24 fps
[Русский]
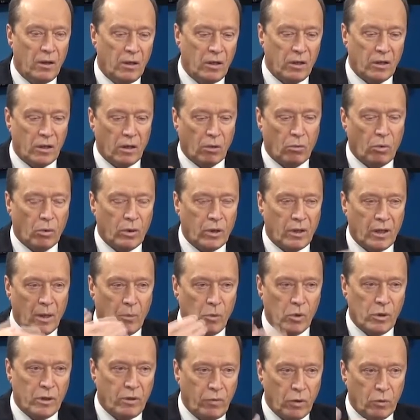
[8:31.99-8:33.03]
и которые там
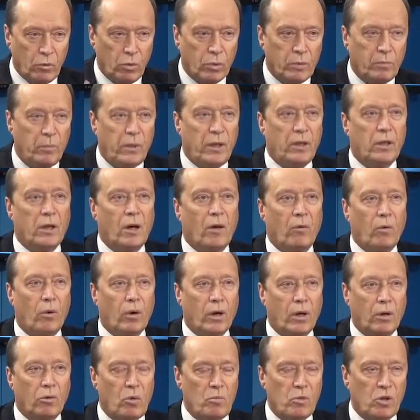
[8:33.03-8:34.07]
уже ведут
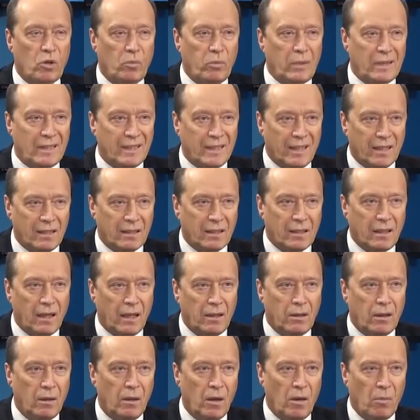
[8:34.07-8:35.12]
переговоры о том, чтобы
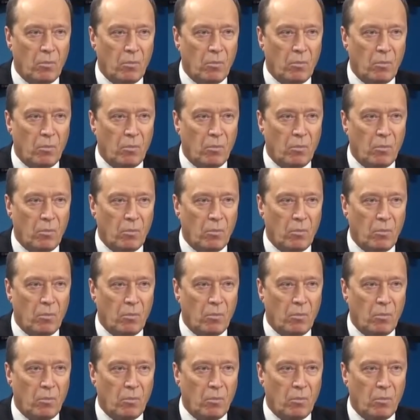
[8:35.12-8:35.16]
создать,